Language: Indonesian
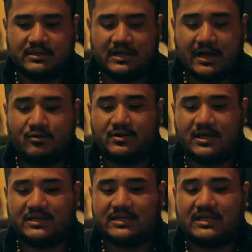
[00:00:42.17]
lagu
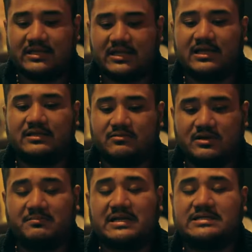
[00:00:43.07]
yang kita nyanyikan kita
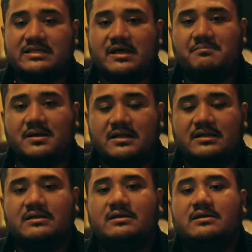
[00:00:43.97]
udah merasa nyaman
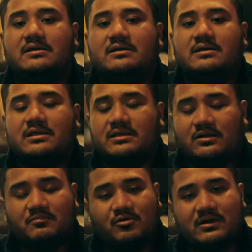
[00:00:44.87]
kita
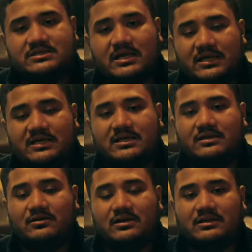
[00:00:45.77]
udah menguasai
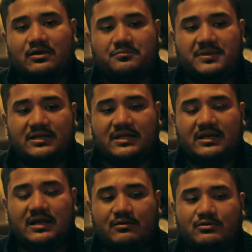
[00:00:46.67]
kita udah tahu
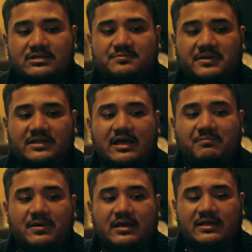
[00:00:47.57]
meaning lagunya seperti
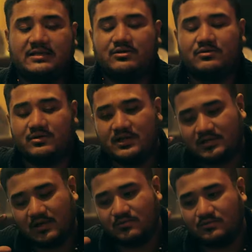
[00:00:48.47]
apa kita juga udah
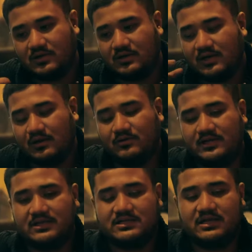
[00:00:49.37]
tahu uh,
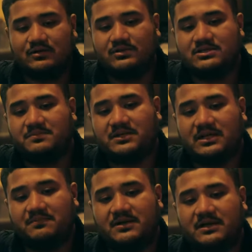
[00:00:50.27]
lalu lintas lagunya
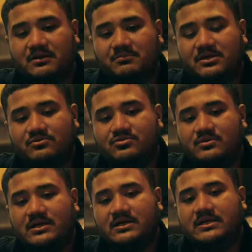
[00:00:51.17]
seperti apa dengan begitu juga